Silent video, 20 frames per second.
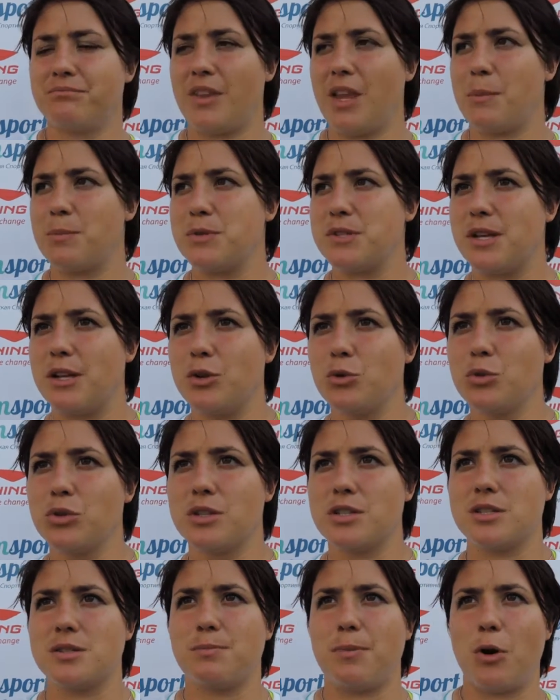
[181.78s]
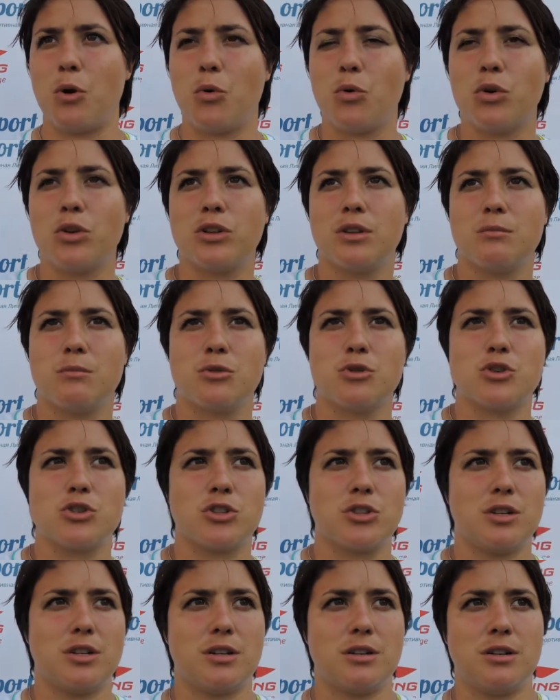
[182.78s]
абсолютно спокойно
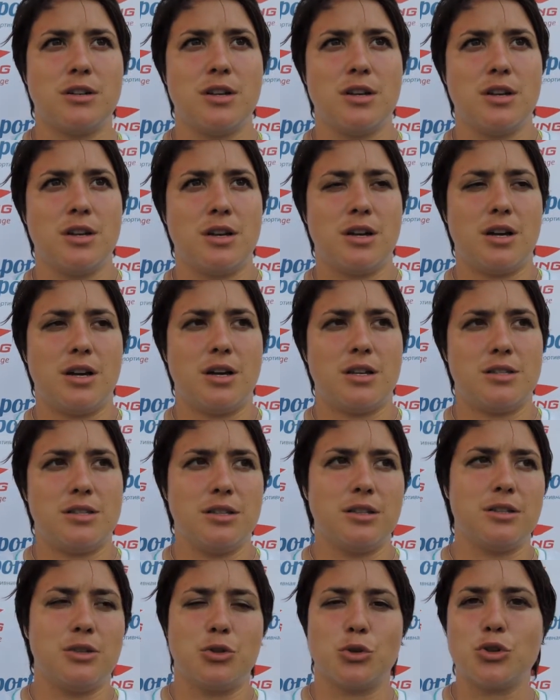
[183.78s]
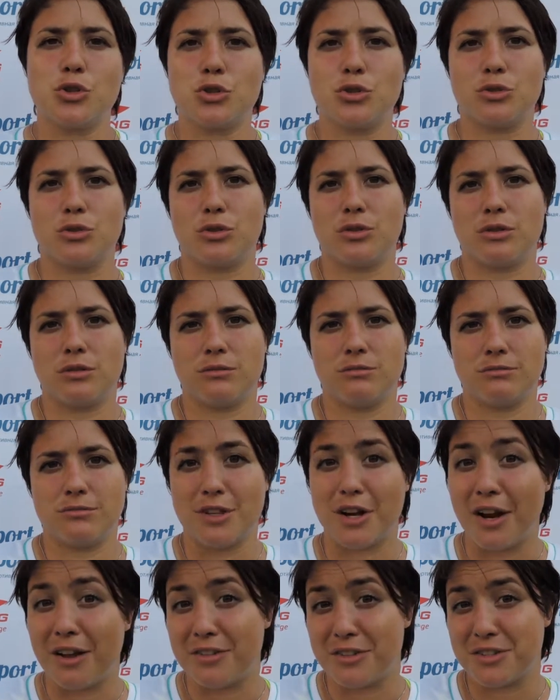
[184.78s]
можно а, делать то, что
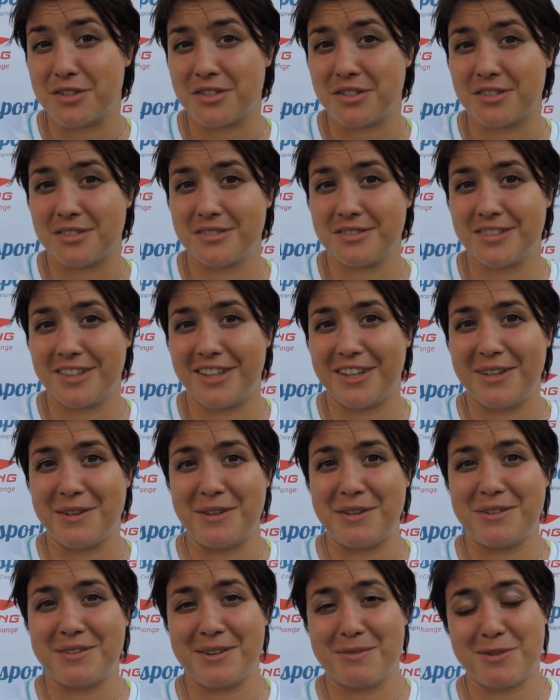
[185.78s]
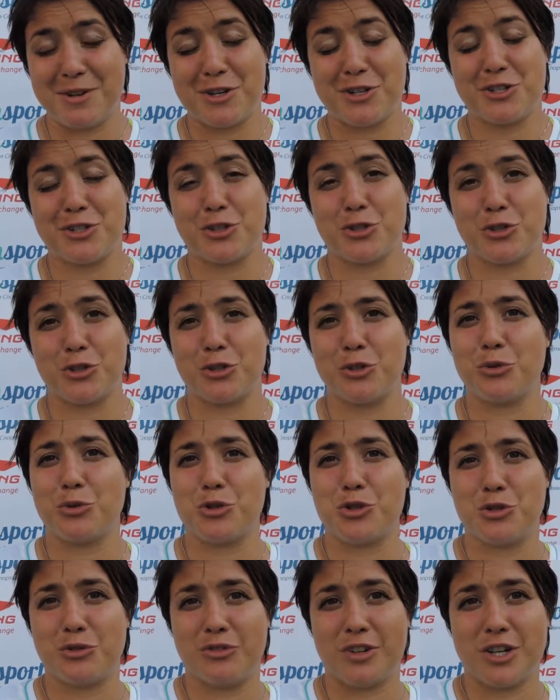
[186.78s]
нравится. И нам кажется, что это
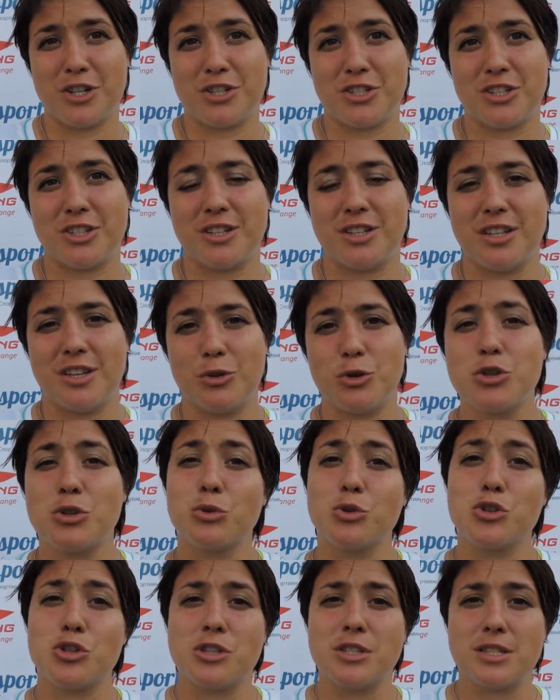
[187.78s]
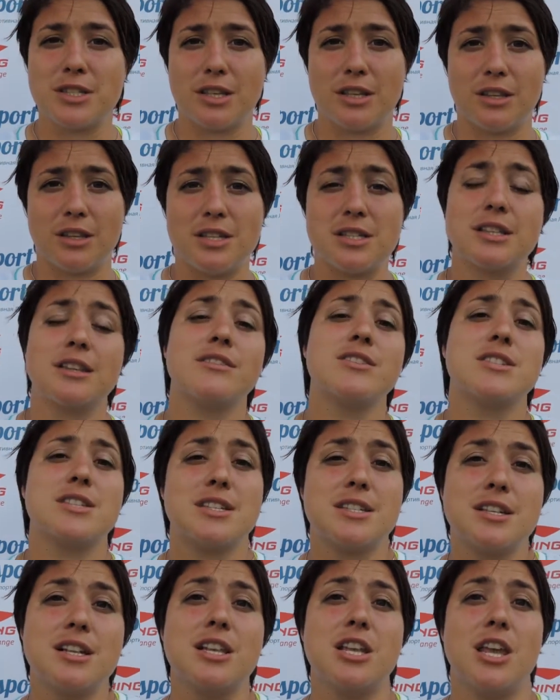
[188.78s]
очень важно и это очень ценно. И
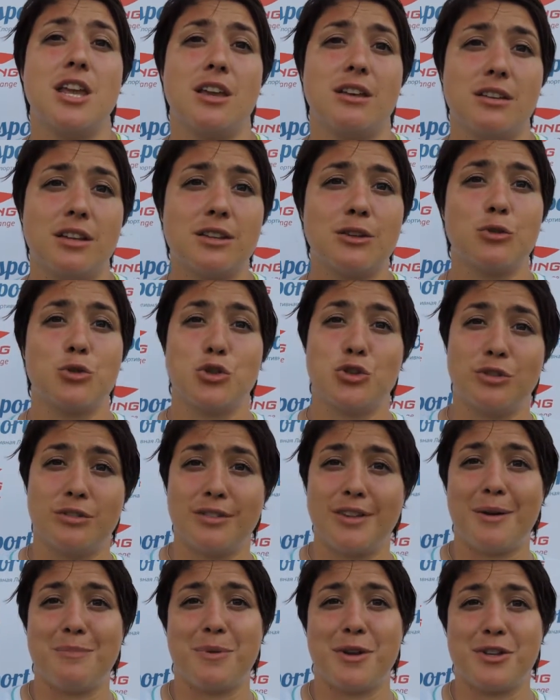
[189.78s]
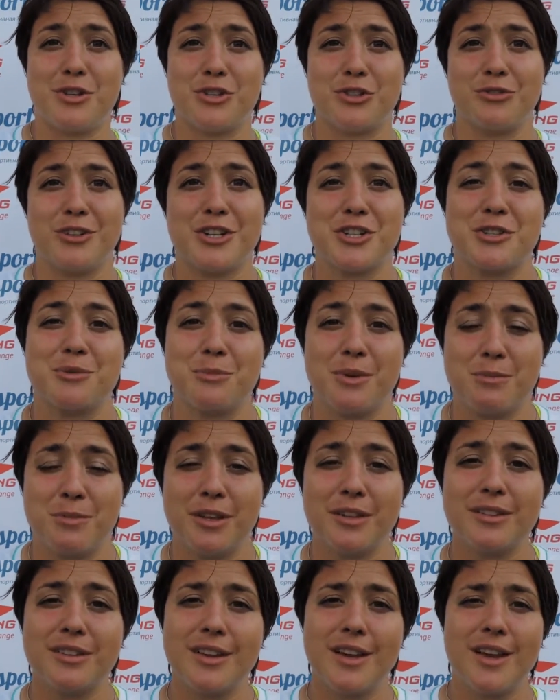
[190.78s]
становится сильнее. Это очень, опять же, важный
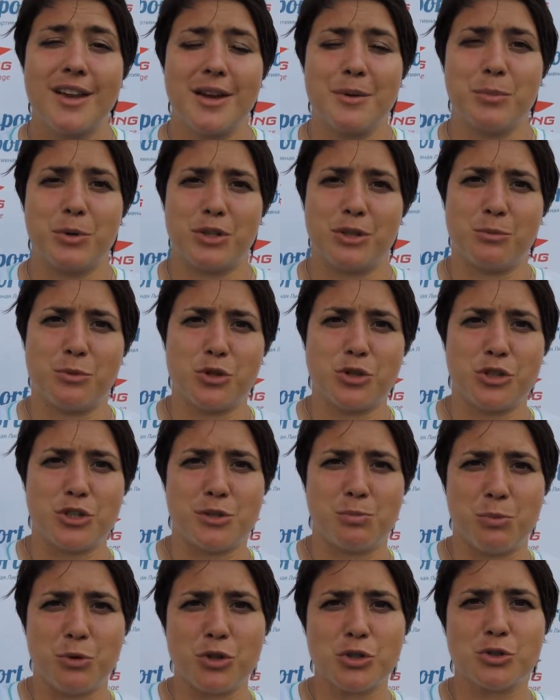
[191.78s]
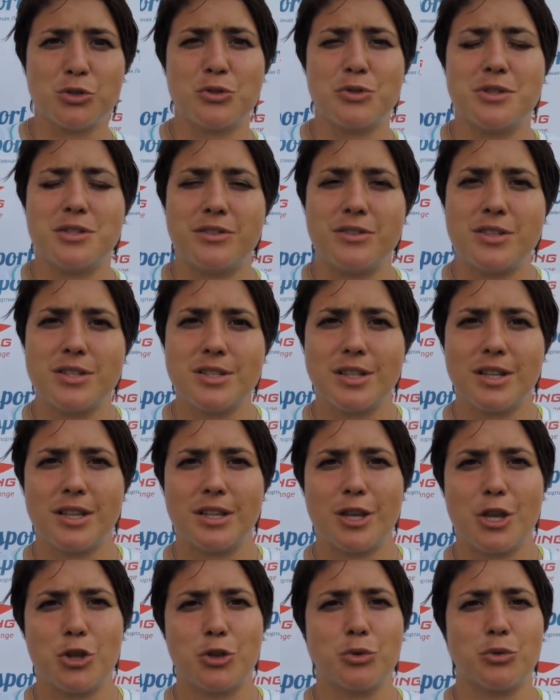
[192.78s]
момент, потому что спорт, он действительно
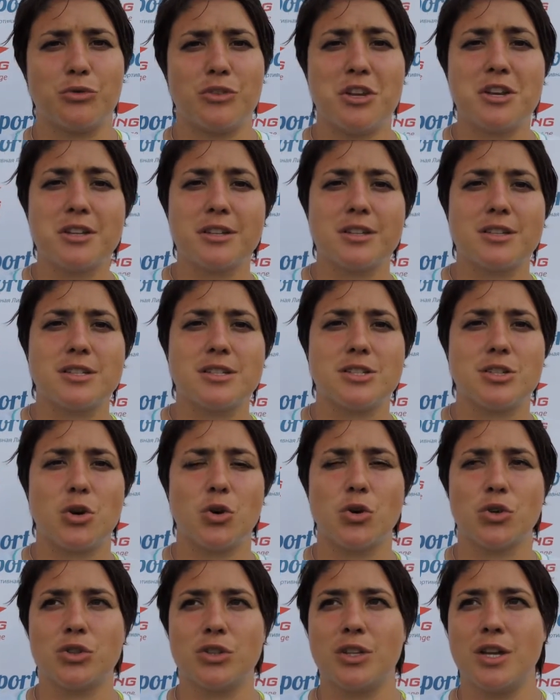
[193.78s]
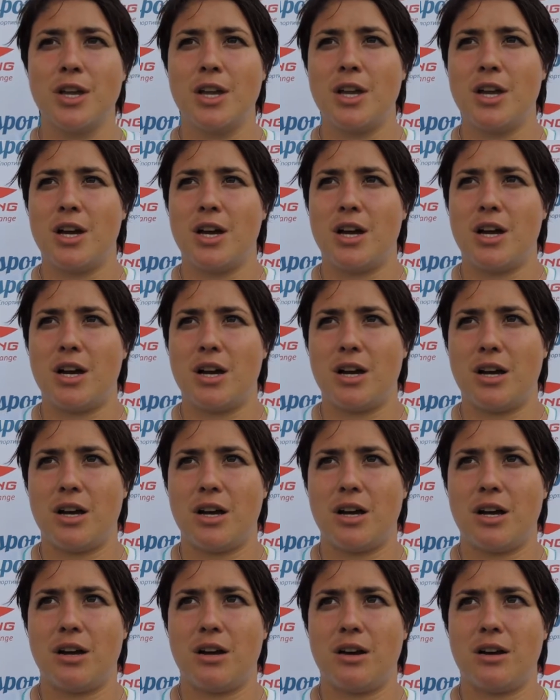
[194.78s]
дает уверенность, он
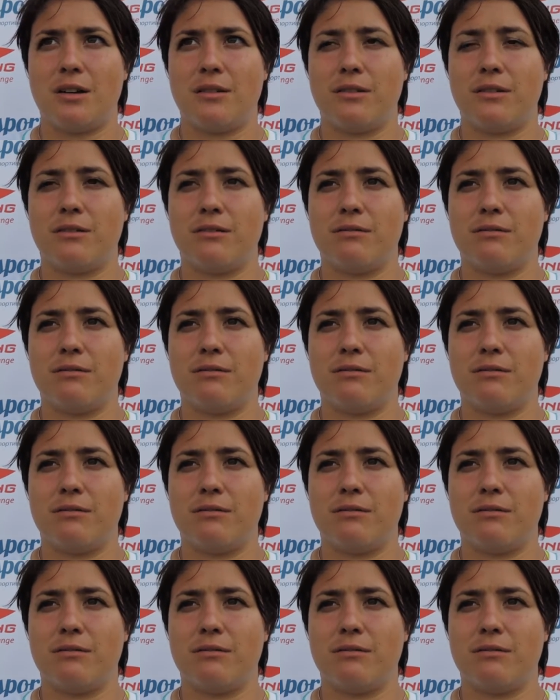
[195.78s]
а,